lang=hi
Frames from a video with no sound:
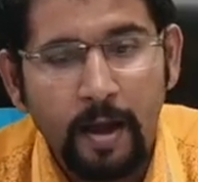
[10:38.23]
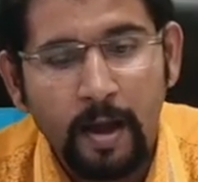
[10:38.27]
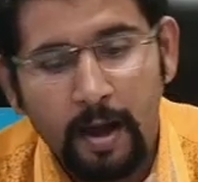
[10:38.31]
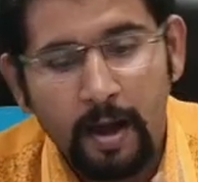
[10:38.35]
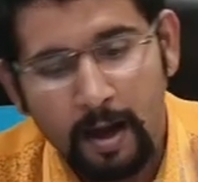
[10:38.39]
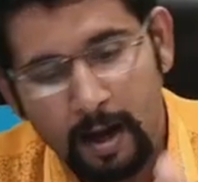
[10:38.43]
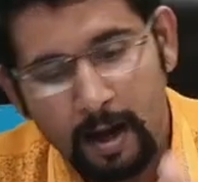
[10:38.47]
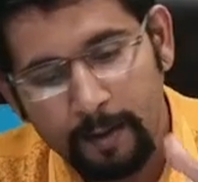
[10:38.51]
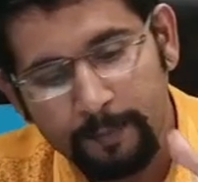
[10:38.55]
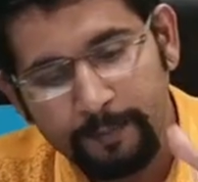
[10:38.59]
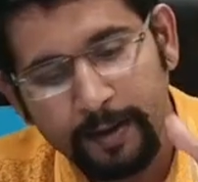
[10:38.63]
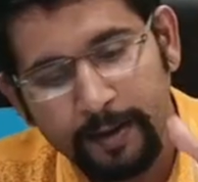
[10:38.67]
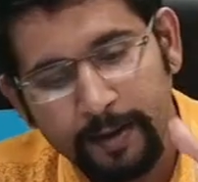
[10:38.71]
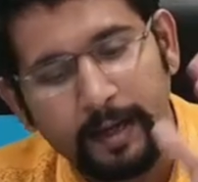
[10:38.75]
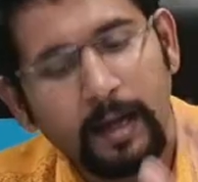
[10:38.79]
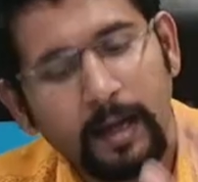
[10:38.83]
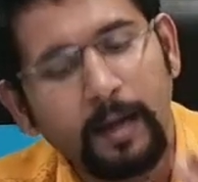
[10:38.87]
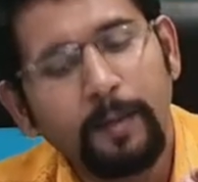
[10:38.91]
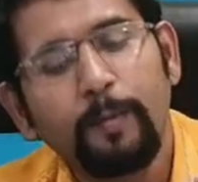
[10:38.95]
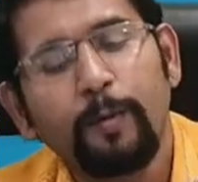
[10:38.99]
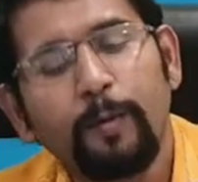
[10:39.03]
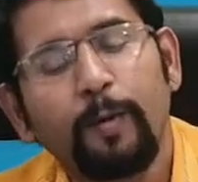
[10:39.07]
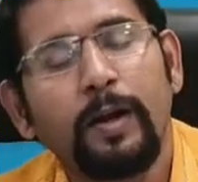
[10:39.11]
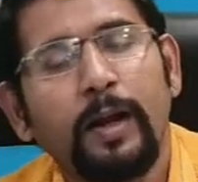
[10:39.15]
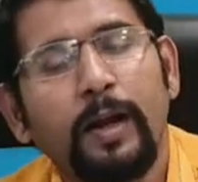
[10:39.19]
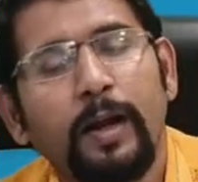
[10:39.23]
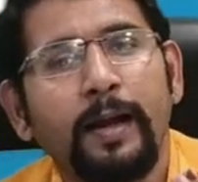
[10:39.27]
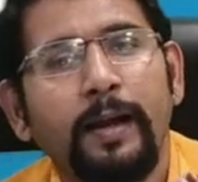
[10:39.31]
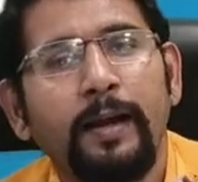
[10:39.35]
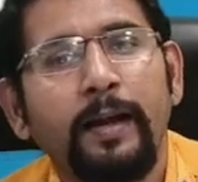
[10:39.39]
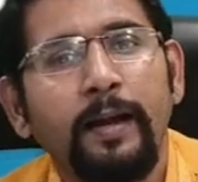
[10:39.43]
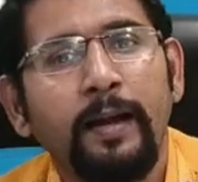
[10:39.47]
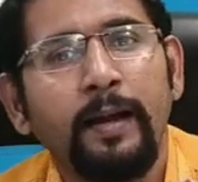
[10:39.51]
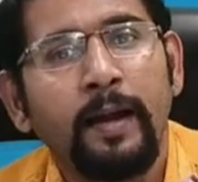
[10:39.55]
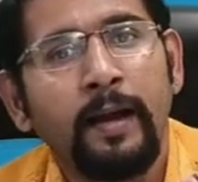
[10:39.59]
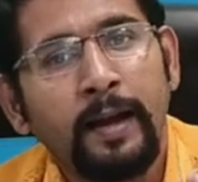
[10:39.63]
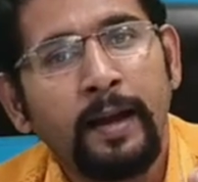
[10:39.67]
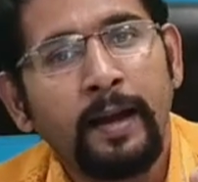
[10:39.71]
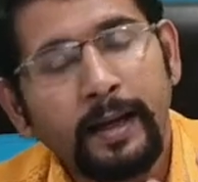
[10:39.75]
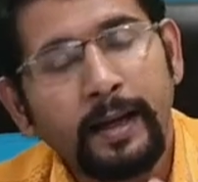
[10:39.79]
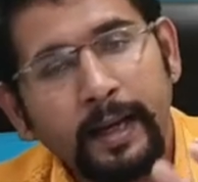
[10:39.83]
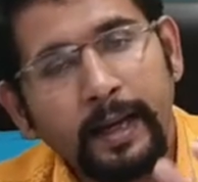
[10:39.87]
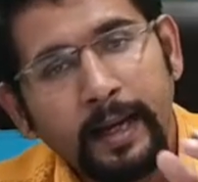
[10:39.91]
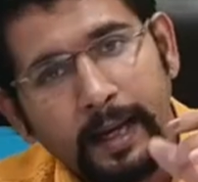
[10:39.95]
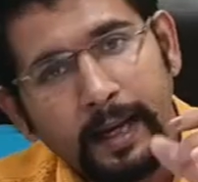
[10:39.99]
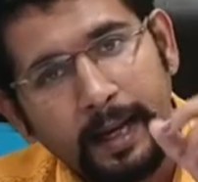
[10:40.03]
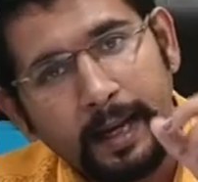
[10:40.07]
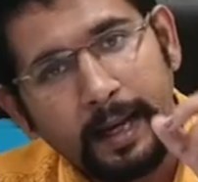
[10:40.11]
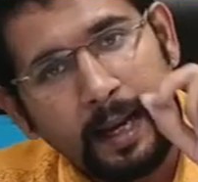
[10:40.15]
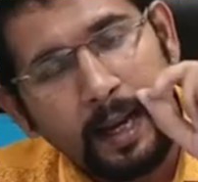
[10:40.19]
हमने ये बोला है
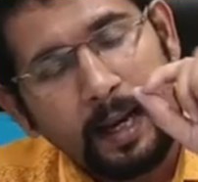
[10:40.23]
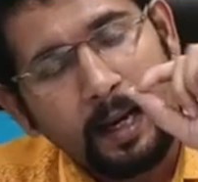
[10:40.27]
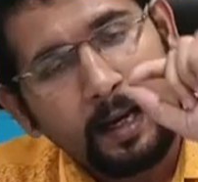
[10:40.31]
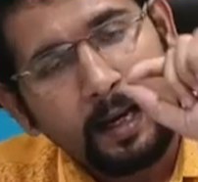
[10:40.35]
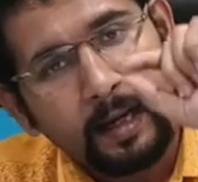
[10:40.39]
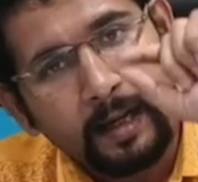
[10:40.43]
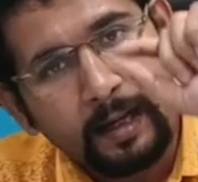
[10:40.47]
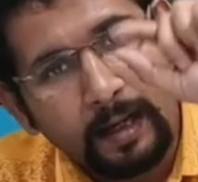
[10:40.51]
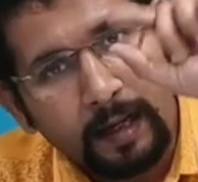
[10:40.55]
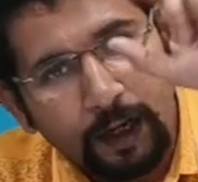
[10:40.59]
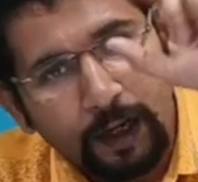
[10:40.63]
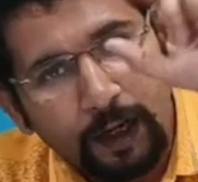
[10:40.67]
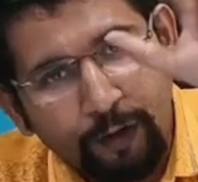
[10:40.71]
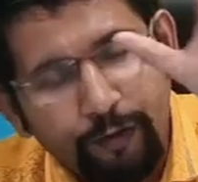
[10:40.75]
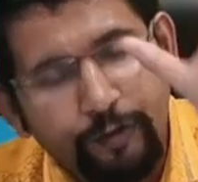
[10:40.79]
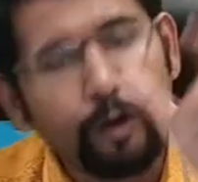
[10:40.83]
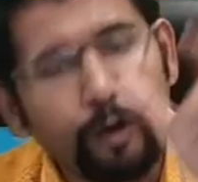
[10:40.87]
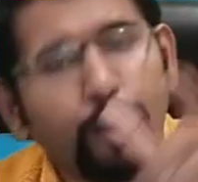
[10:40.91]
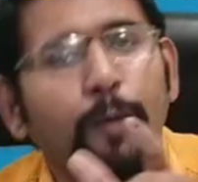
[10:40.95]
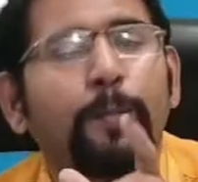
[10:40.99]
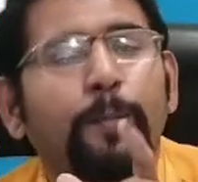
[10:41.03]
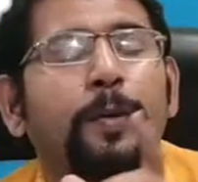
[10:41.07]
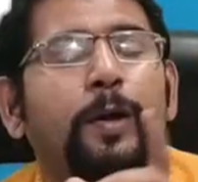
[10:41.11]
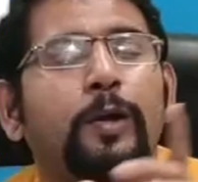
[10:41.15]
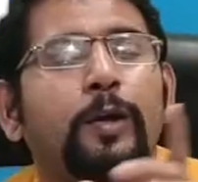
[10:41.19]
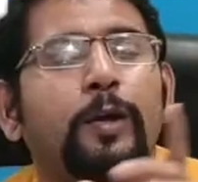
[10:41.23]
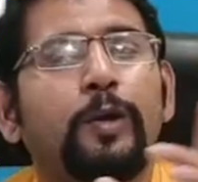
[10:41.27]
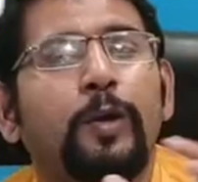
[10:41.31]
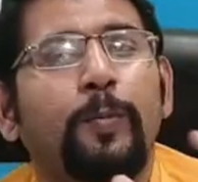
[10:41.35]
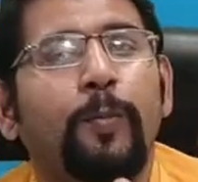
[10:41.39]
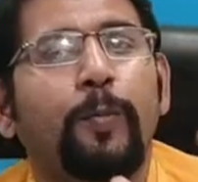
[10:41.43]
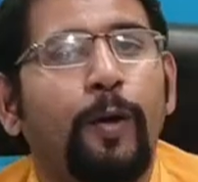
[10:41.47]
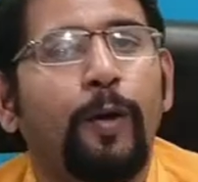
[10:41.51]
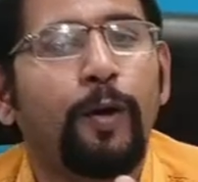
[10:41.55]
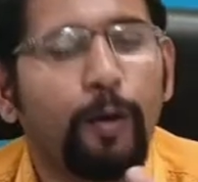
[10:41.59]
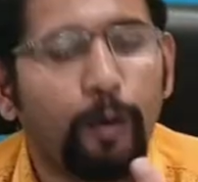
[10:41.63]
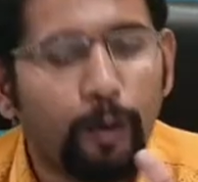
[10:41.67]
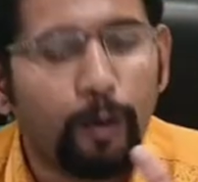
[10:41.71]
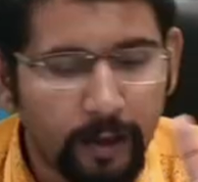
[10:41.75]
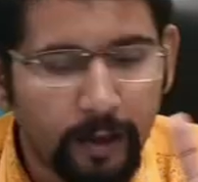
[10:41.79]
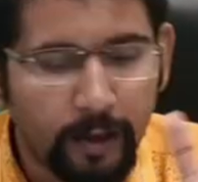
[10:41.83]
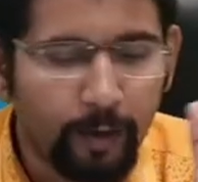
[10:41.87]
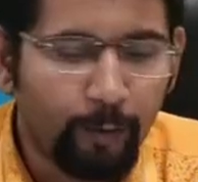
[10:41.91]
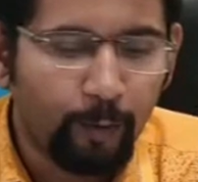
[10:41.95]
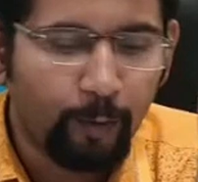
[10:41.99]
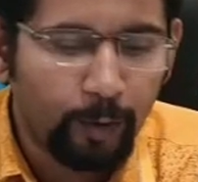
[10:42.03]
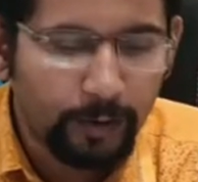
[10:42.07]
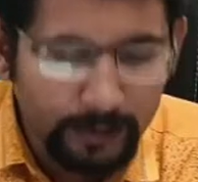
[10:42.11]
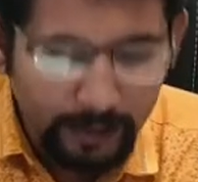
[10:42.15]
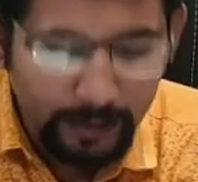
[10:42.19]
कि एक कर्व के ऊपर जो पॉइंट होंगे
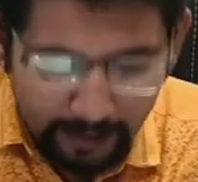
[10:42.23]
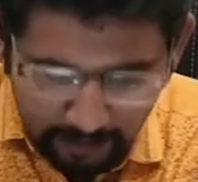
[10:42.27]
वो सारे